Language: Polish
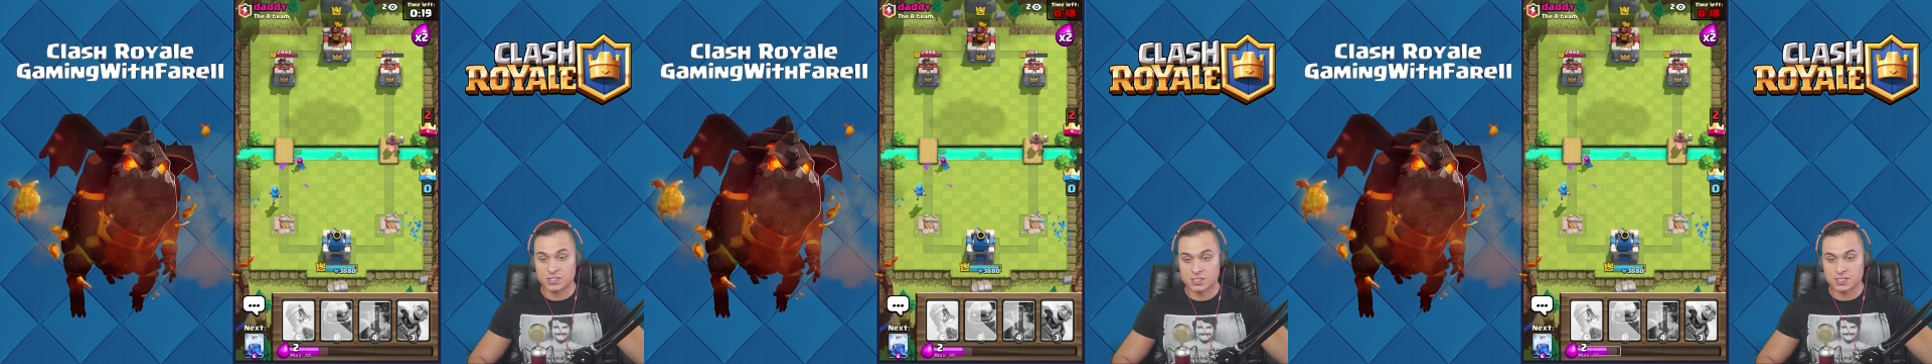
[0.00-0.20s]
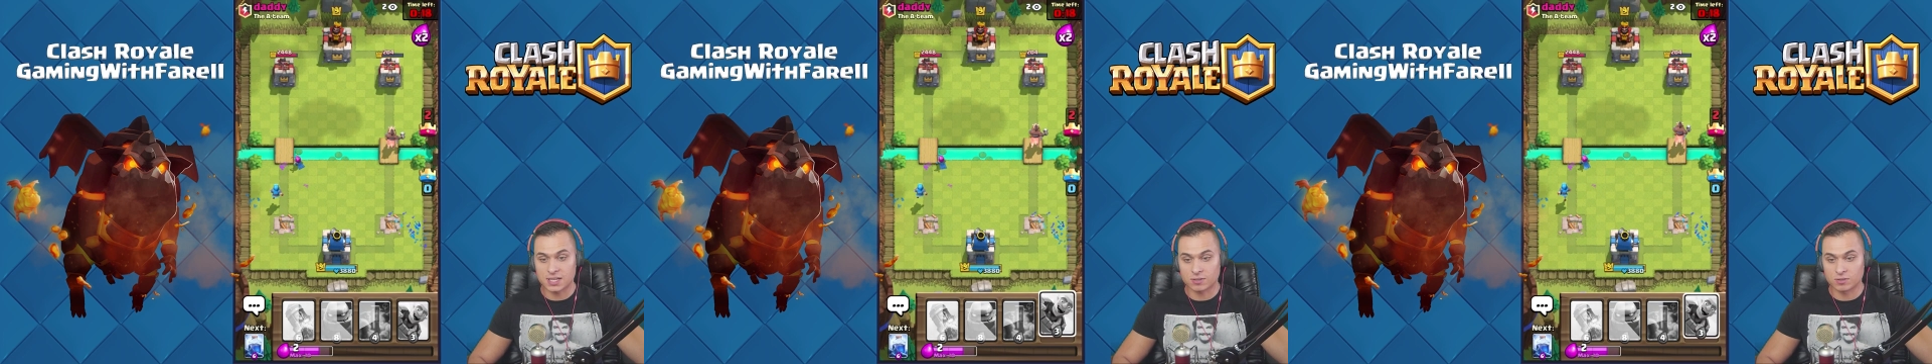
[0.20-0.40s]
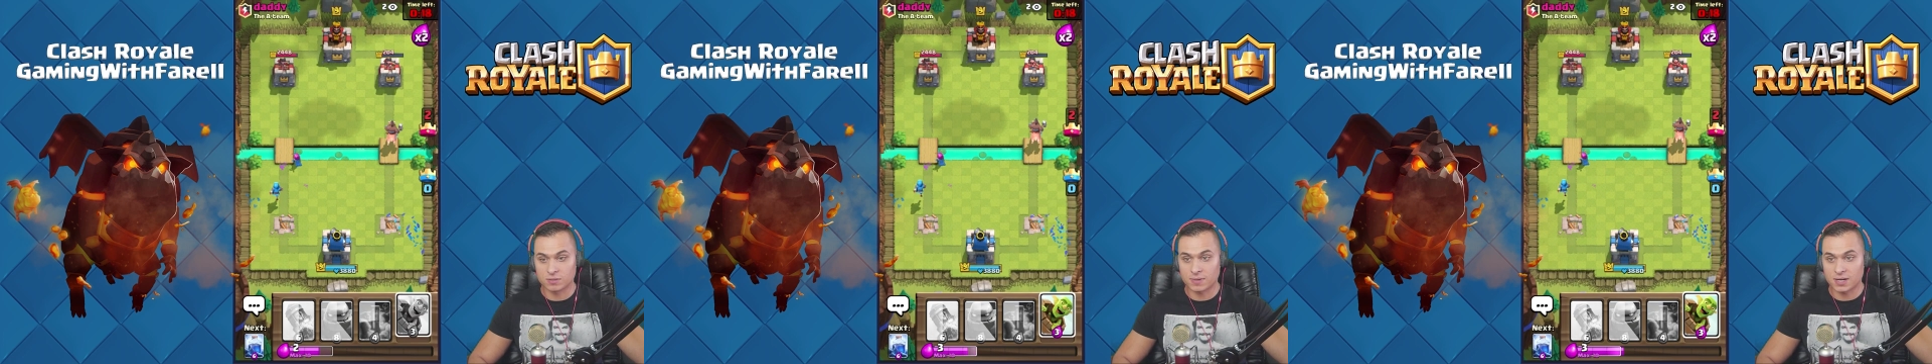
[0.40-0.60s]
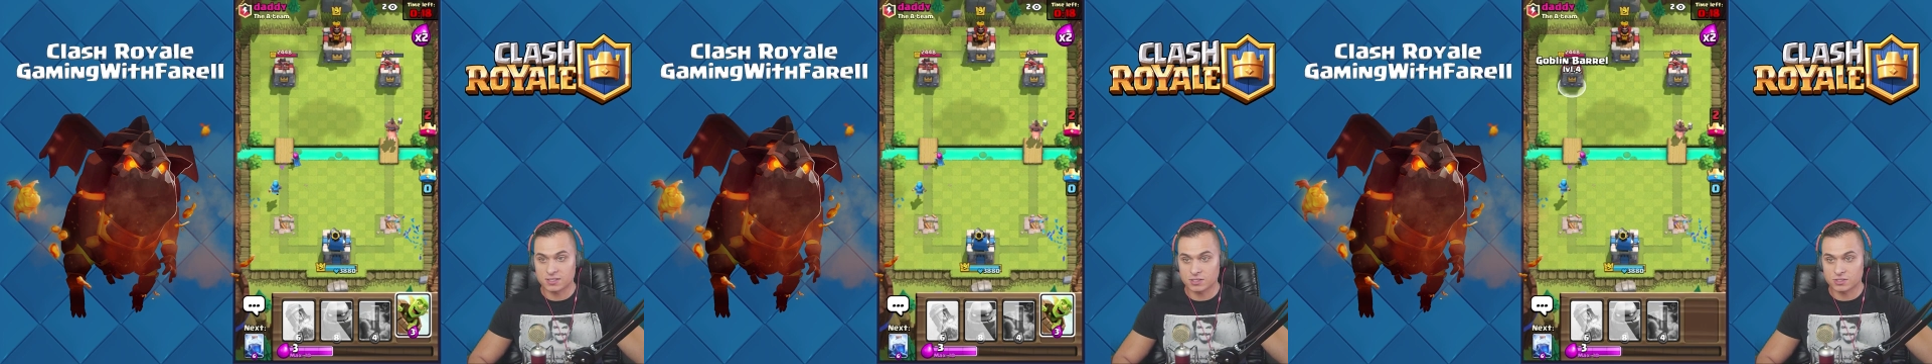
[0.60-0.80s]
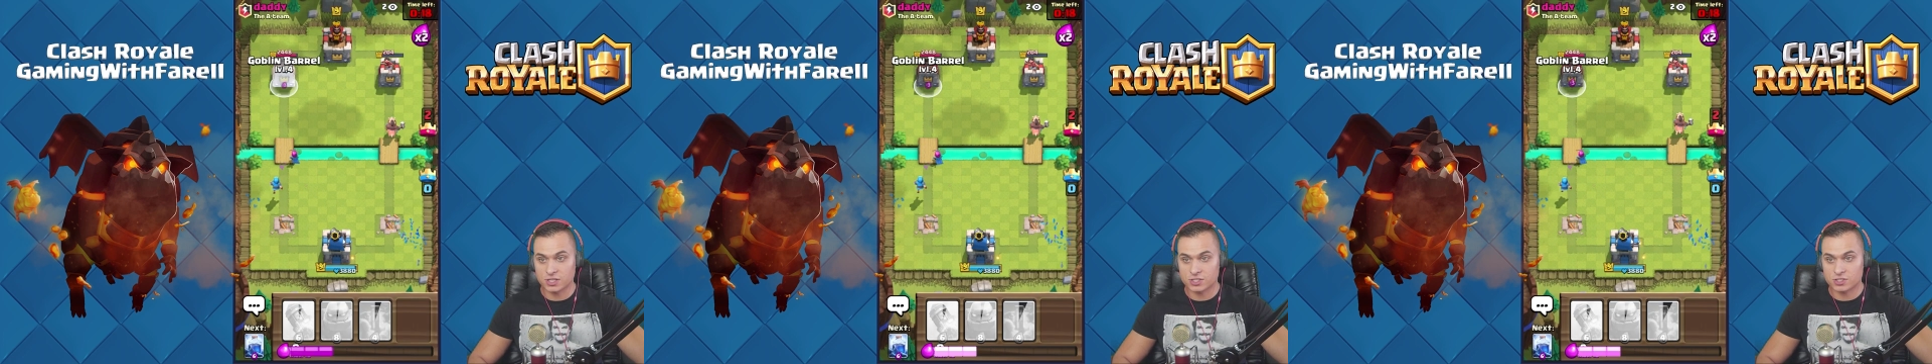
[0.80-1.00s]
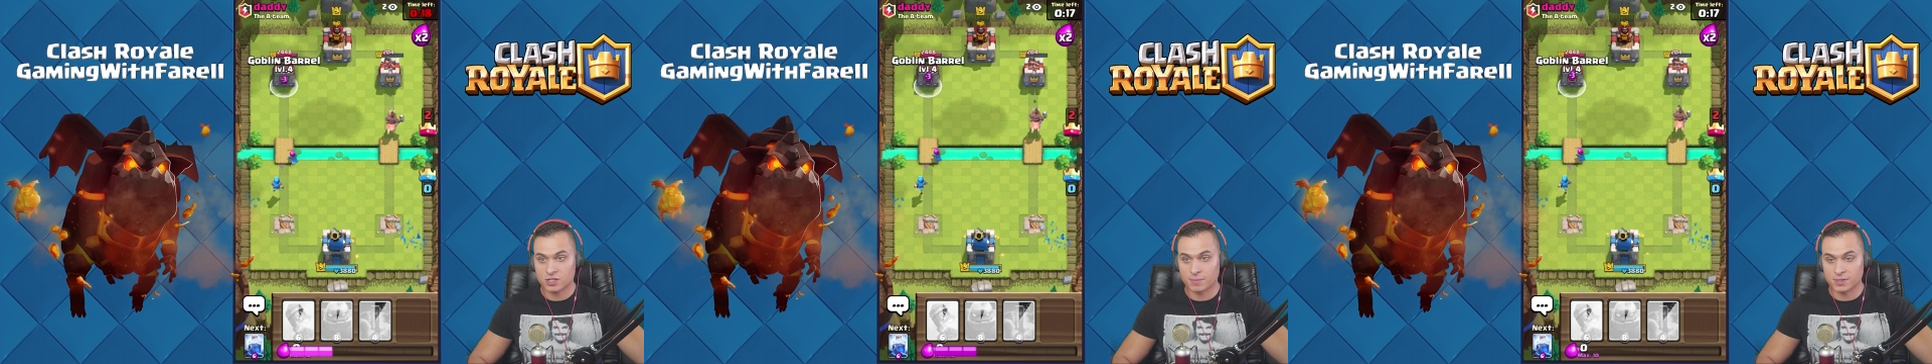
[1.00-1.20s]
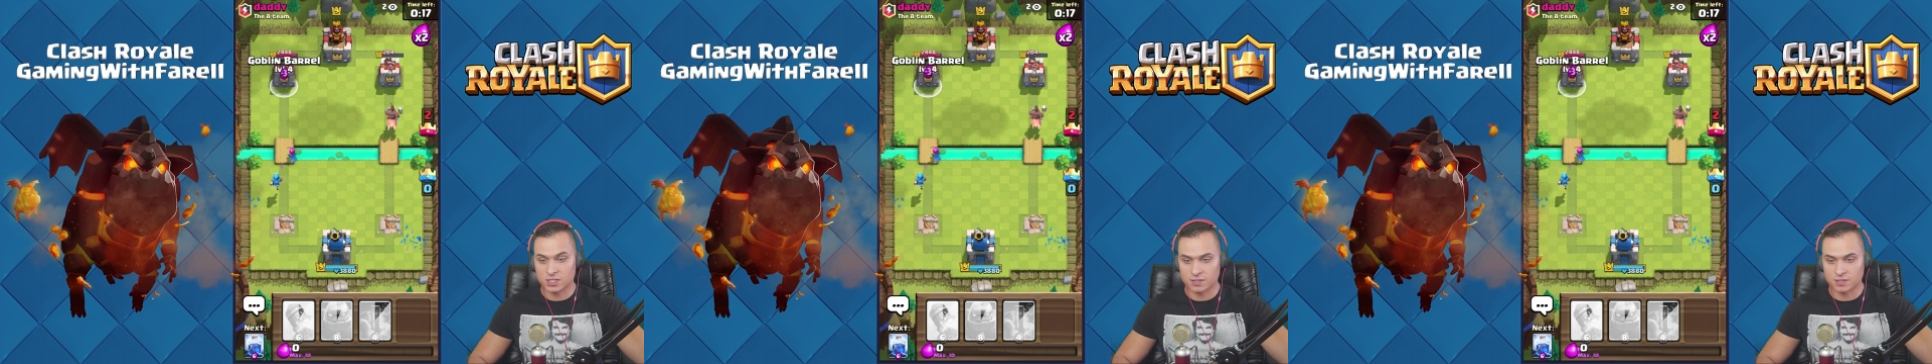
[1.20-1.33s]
sekund, bardzo ciężko będzie to